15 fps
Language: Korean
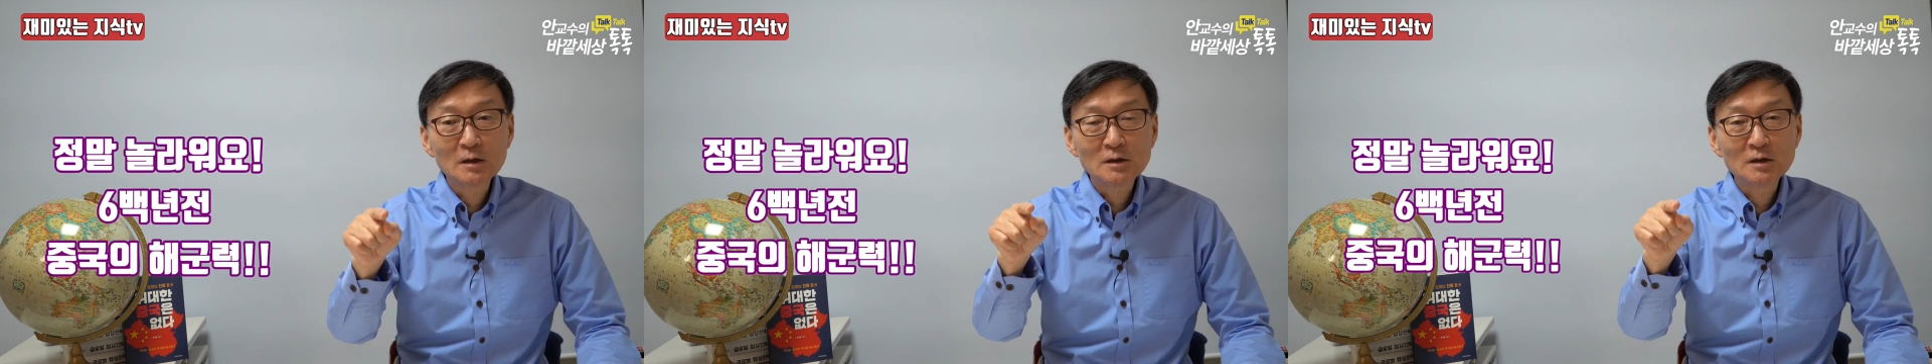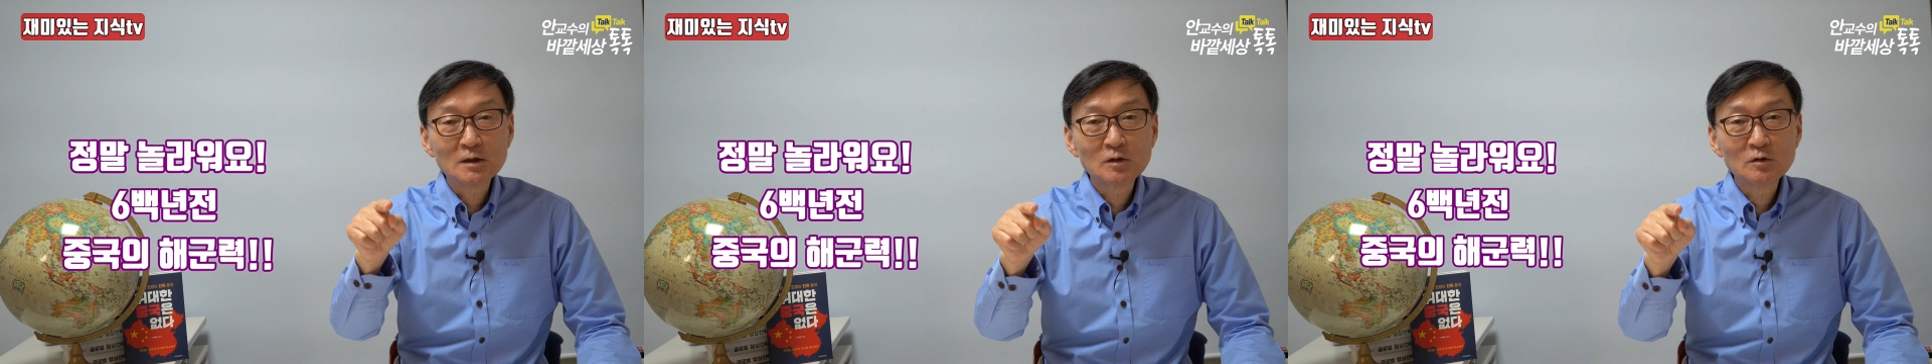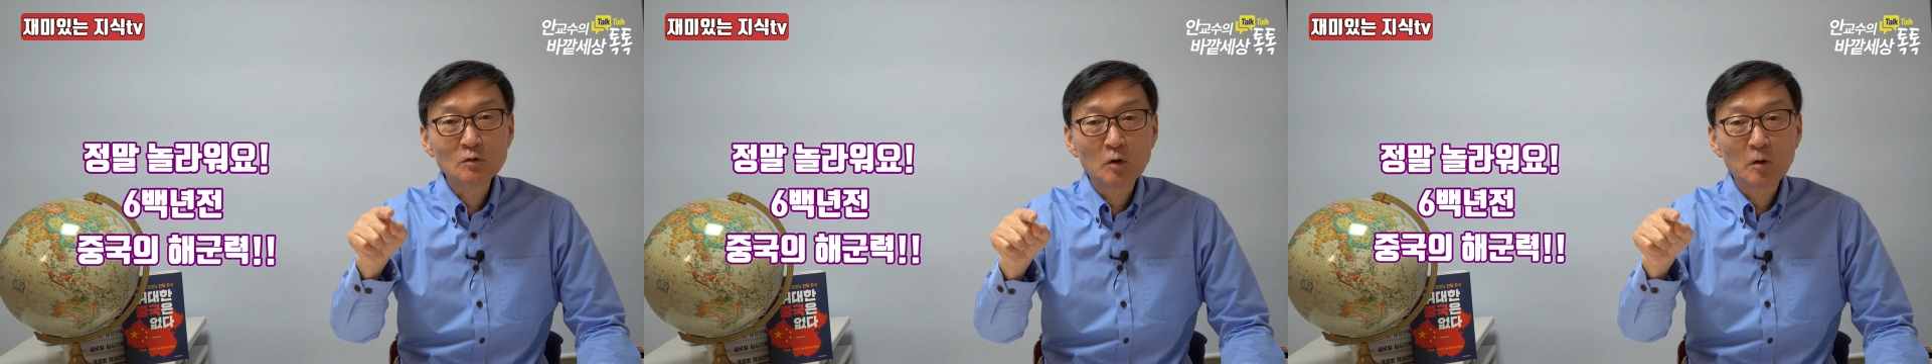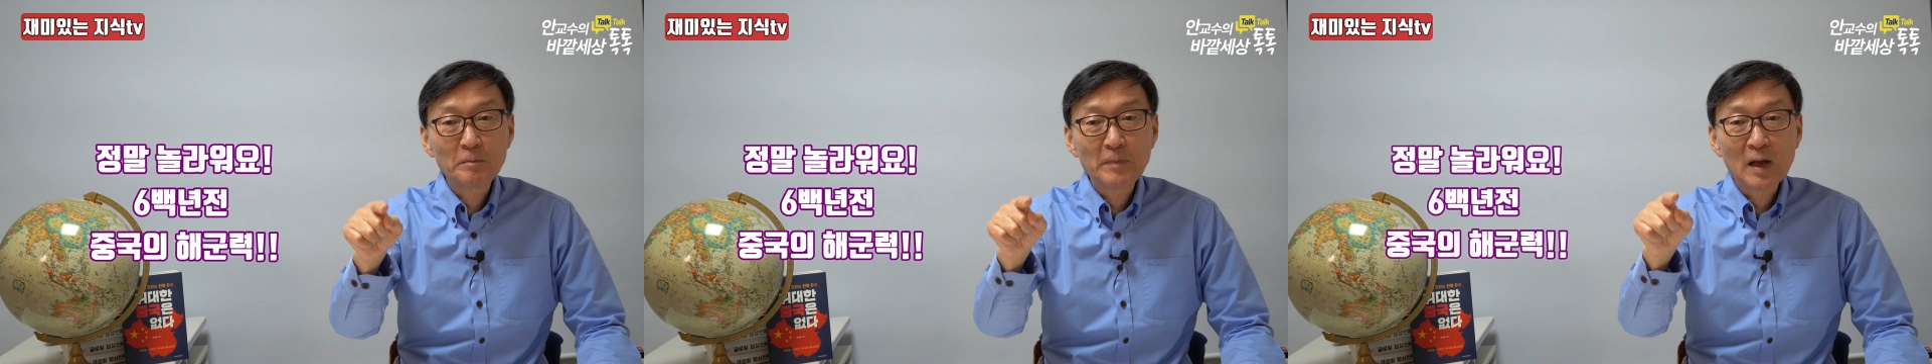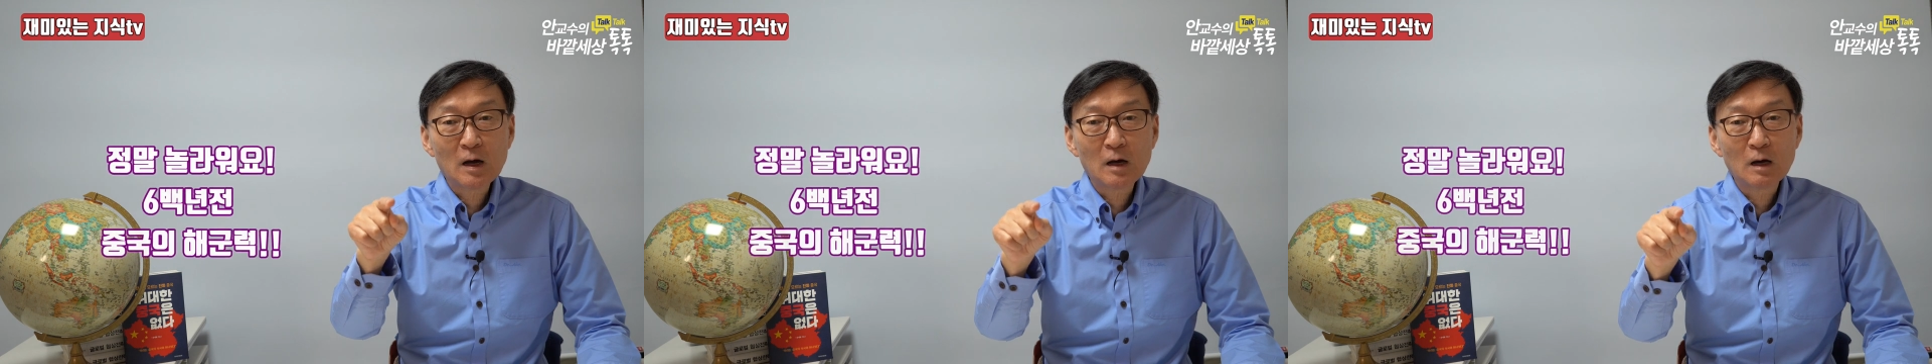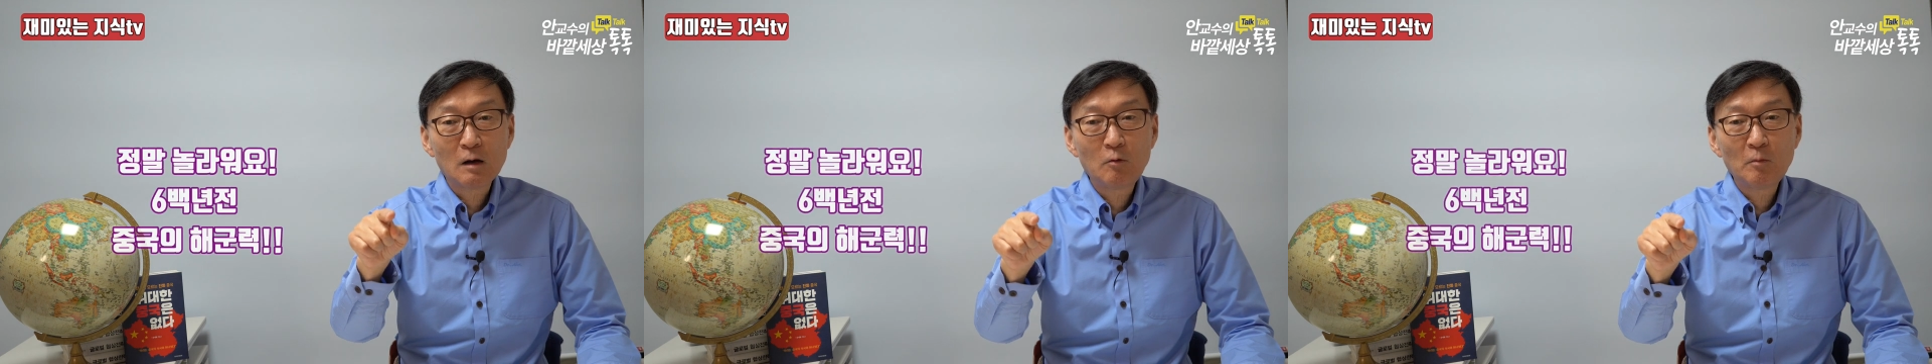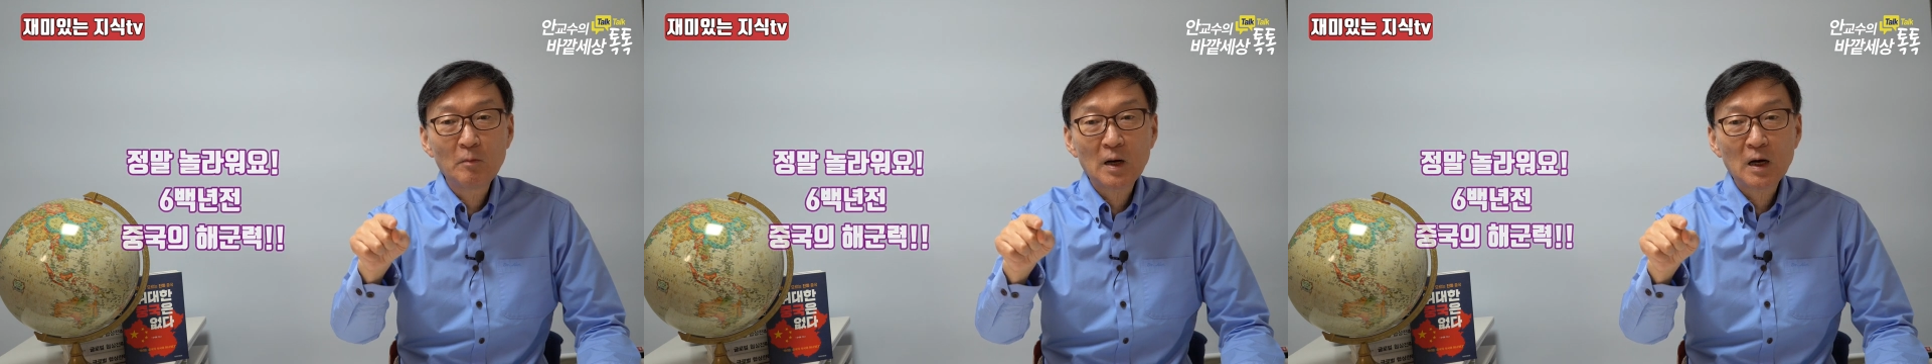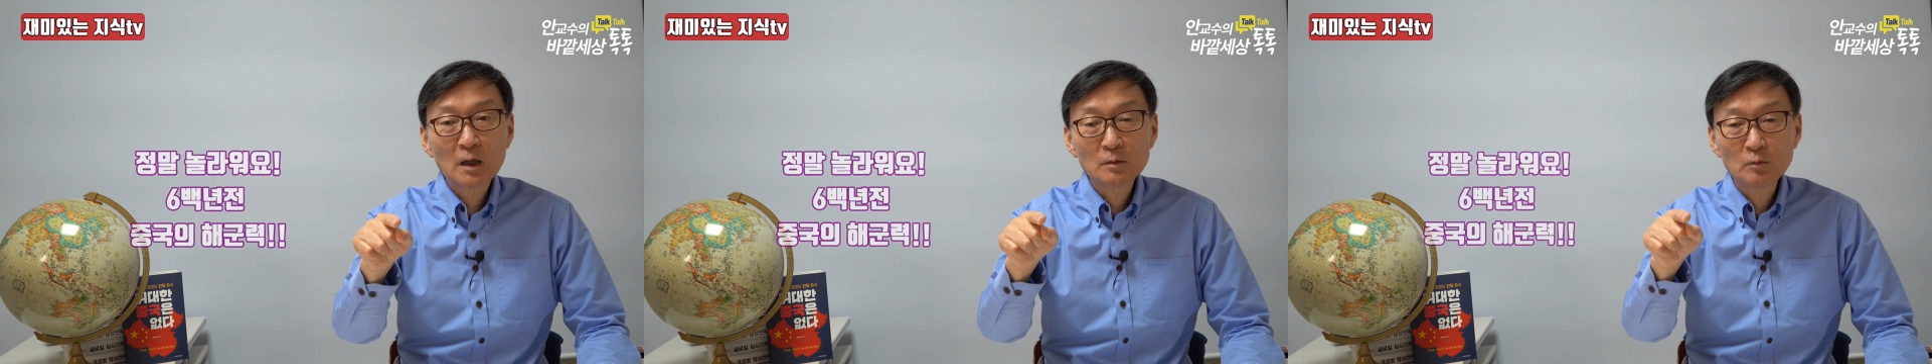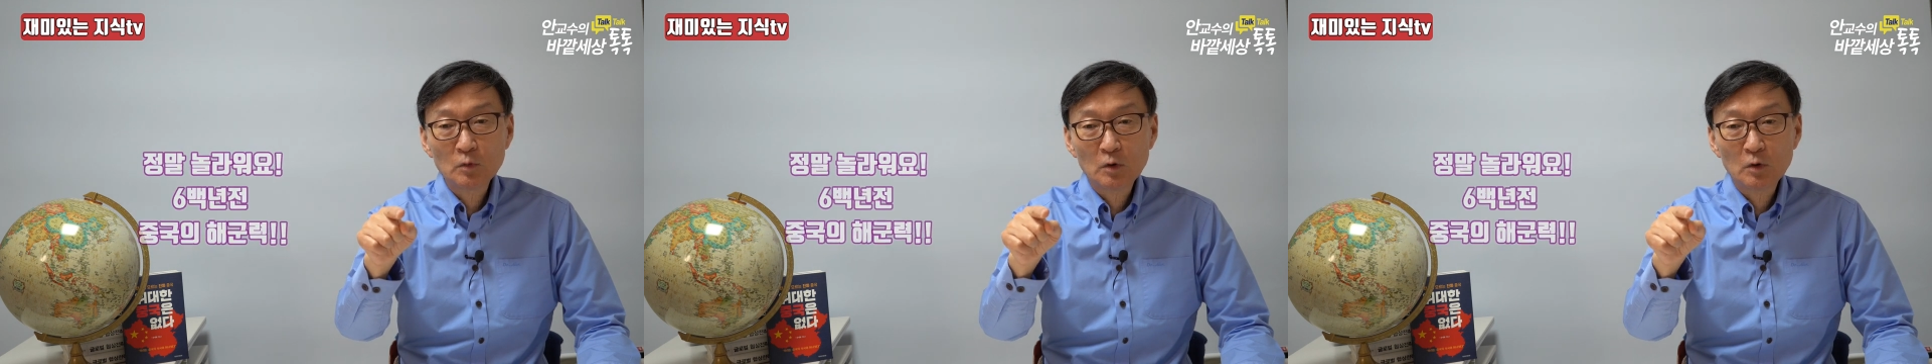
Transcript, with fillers: 인도, 벵걸만,